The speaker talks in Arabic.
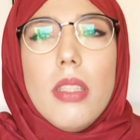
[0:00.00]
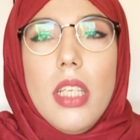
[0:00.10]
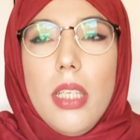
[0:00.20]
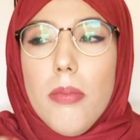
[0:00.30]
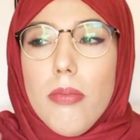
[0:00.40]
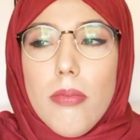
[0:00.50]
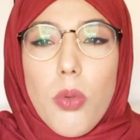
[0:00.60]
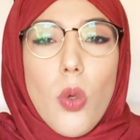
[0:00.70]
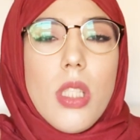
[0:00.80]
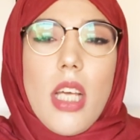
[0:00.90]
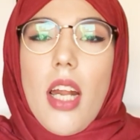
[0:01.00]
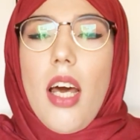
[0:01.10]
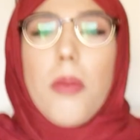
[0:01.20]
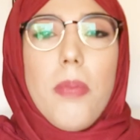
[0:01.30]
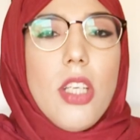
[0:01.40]
يعني بكل
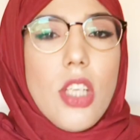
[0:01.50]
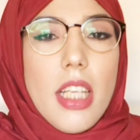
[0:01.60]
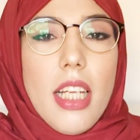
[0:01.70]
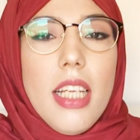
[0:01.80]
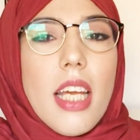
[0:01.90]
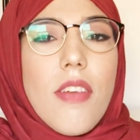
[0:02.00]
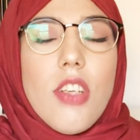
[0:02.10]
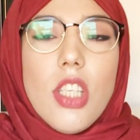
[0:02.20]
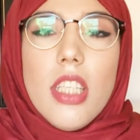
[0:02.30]
صراحه ربي اللي شاهد عليا كيفاش